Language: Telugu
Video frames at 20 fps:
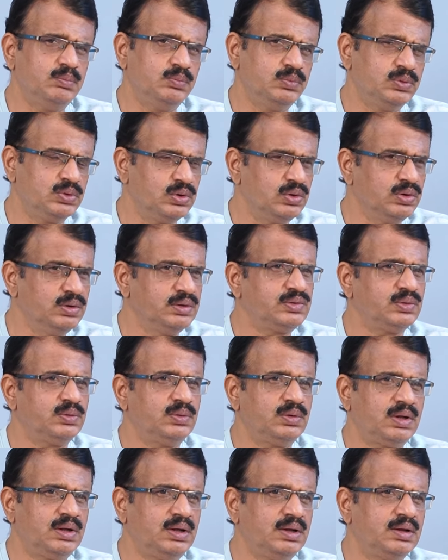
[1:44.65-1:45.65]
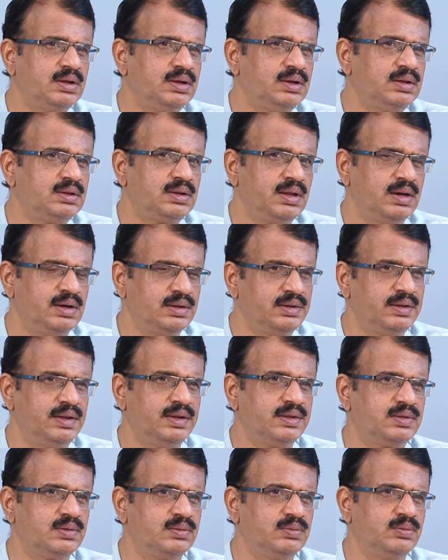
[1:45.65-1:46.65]
ముందు నుంచి కూడా
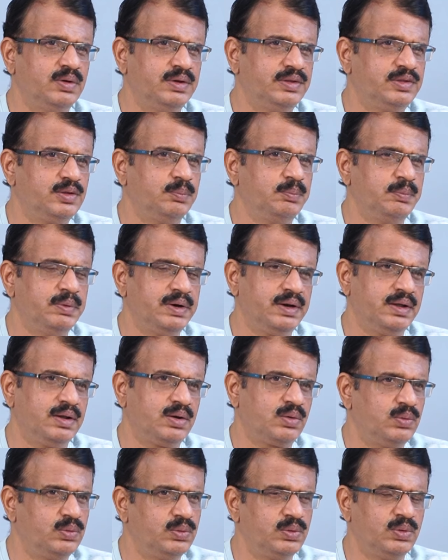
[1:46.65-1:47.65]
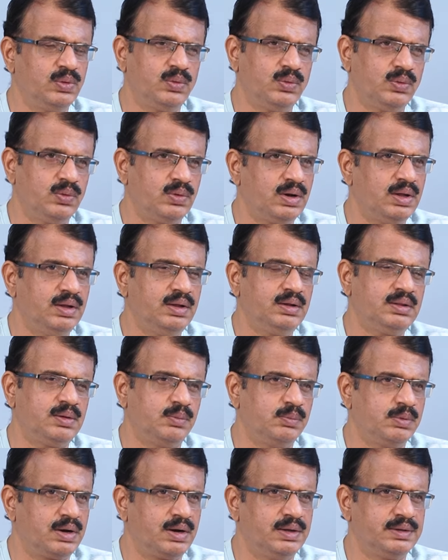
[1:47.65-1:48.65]
తెలుగుదేశం వైసీపీ మీడియా రెండు కూడా
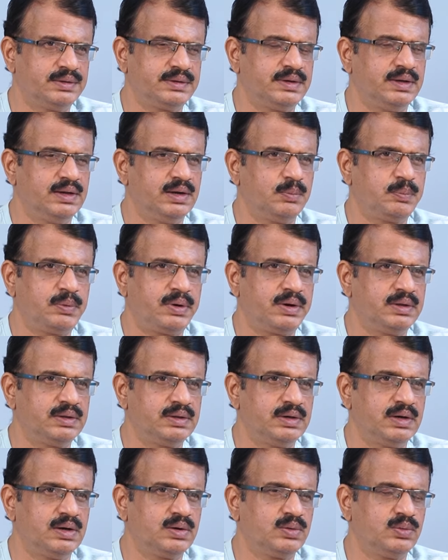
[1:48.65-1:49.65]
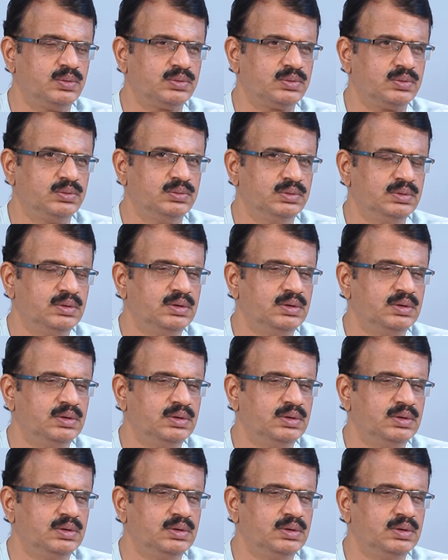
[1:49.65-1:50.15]
తమ రాజకీయ ప్రయోజనాల కోసం